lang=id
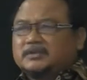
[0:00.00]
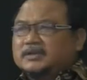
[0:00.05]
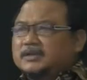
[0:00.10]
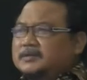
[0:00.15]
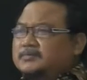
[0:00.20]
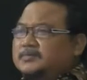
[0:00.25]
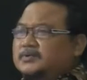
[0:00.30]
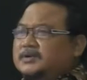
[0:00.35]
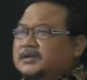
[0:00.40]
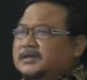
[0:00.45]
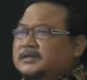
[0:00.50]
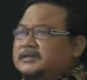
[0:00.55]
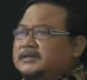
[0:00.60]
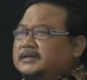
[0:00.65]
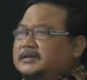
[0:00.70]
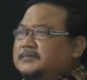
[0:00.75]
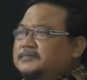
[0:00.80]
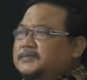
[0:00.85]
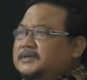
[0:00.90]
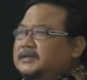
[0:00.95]
Kemudian
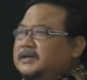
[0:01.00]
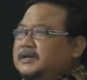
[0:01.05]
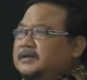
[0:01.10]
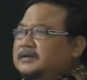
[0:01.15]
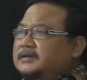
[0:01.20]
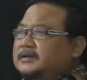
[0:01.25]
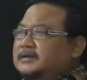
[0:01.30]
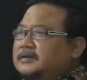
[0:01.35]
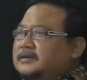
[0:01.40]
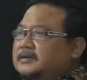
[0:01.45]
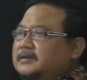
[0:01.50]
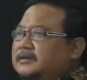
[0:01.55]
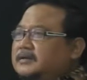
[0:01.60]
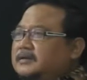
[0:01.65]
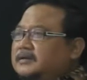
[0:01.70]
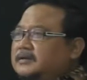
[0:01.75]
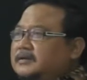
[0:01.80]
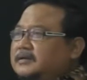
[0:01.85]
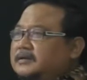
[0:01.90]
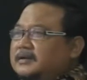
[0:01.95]
tidak menjadi
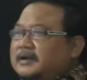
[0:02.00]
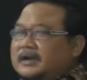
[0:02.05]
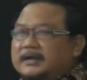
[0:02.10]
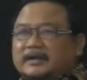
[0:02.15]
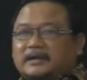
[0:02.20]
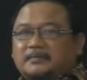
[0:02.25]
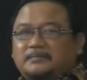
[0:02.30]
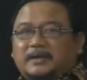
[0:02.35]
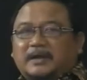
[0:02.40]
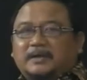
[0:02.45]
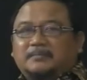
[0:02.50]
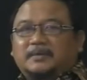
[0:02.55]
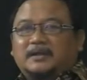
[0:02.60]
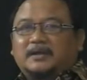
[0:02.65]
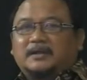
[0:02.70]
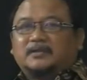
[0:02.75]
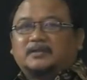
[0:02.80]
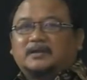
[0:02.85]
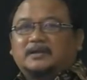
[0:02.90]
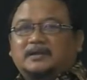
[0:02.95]
anak mama
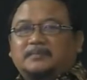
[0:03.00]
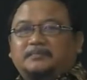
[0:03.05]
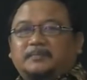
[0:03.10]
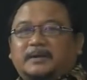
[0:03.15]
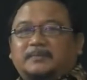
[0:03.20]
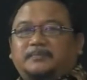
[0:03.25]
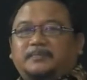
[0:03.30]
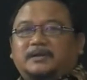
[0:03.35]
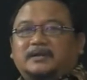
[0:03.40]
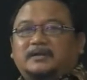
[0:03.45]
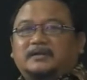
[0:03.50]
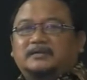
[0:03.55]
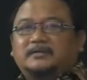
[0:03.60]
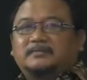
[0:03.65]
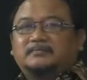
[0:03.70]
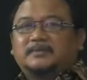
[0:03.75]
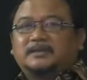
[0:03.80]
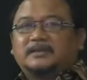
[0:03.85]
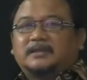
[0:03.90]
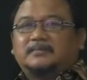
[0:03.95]
atau anak papa
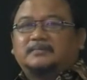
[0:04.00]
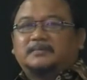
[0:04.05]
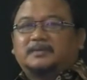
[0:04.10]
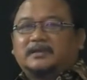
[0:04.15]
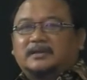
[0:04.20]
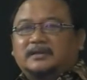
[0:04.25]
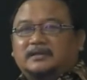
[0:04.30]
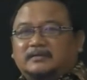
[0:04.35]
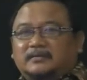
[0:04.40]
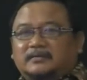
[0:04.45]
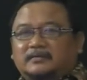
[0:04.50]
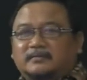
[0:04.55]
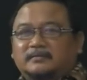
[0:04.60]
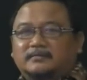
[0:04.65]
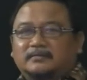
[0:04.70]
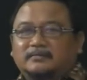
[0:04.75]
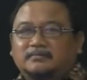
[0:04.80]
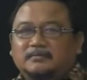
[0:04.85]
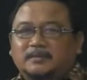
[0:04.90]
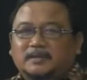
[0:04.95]
bentar-bentar
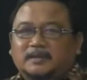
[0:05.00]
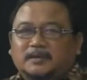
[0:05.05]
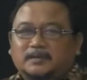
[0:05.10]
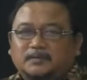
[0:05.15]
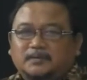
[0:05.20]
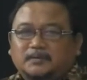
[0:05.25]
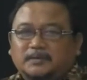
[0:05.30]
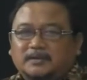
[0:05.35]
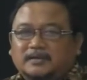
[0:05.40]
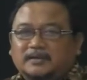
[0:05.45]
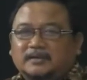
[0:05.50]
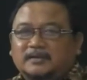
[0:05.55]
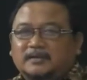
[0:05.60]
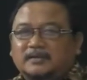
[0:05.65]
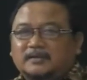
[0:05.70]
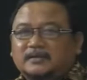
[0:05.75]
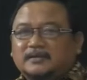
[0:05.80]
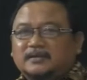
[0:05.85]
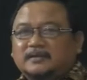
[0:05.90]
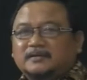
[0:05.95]
minta duit,
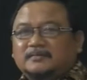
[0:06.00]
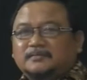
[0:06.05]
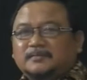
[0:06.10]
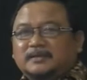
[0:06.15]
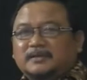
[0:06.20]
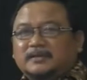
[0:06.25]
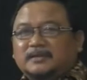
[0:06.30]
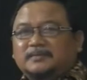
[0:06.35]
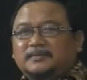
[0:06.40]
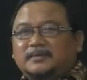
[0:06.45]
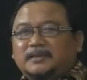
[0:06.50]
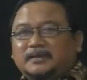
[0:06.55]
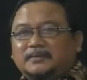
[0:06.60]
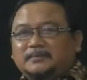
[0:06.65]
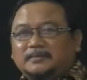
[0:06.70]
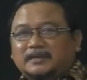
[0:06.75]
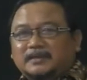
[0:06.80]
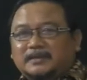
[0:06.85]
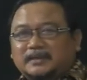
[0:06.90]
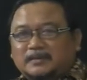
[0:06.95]
bentar-bentar
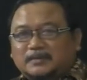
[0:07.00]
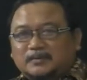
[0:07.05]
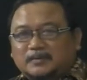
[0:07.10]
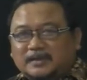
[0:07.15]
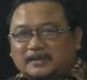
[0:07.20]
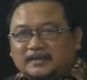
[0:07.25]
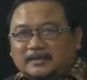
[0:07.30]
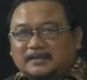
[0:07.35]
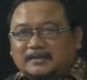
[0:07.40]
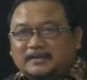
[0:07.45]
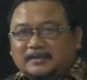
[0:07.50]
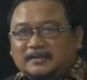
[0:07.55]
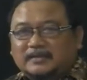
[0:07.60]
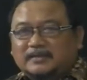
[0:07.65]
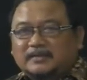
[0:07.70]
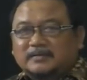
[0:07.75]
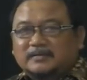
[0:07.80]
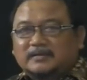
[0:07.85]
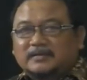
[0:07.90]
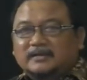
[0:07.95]
minta uang ini
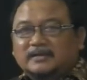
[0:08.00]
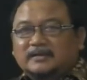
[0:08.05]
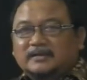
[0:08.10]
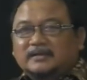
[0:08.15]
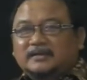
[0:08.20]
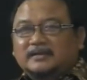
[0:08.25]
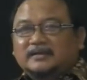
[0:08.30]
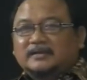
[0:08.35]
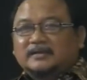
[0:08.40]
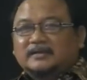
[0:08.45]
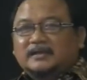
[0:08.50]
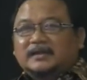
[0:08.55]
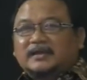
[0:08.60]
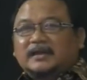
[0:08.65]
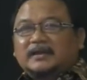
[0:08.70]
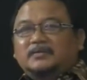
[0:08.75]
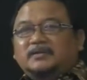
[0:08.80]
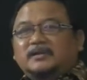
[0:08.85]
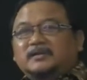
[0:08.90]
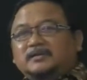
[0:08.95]
gitu. Nah
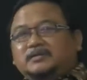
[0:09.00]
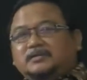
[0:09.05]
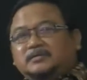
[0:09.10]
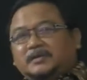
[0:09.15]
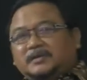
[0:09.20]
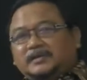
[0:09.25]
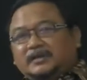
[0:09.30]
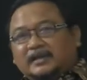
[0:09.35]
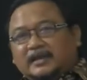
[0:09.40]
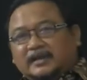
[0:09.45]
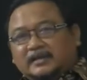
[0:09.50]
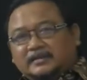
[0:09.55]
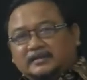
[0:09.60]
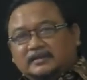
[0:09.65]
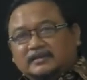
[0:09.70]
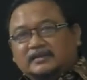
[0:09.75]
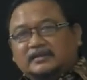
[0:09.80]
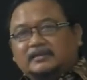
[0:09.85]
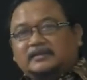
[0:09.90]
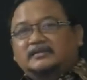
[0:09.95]
kalau ini sudah
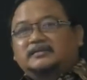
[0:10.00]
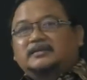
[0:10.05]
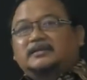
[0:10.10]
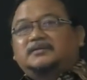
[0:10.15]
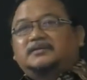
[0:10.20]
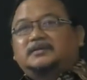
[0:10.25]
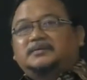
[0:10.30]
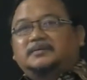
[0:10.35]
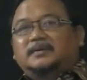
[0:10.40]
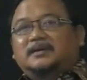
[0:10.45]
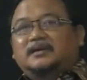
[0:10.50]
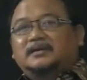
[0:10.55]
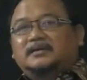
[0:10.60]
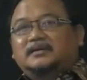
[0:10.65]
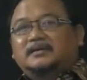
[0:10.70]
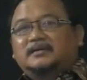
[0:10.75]
dilatih, insya Allah Pak.